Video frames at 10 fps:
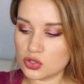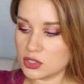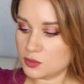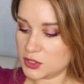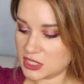то
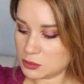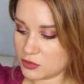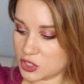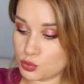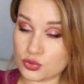есть, в
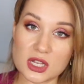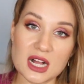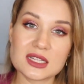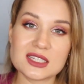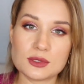принципе, ваш
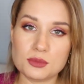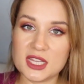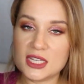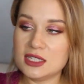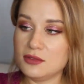бюстгальтер
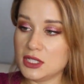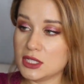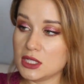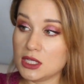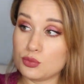спереди
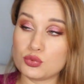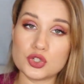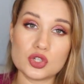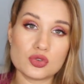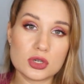виден не
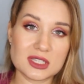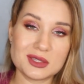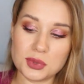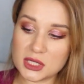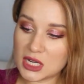будет, только
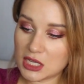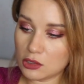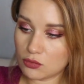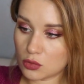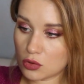спинка от
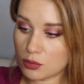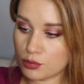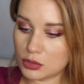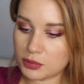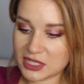него
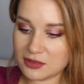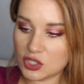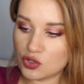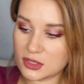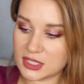будет
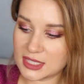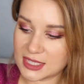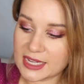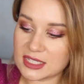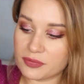просвечиваться
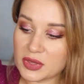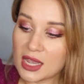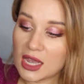сзади.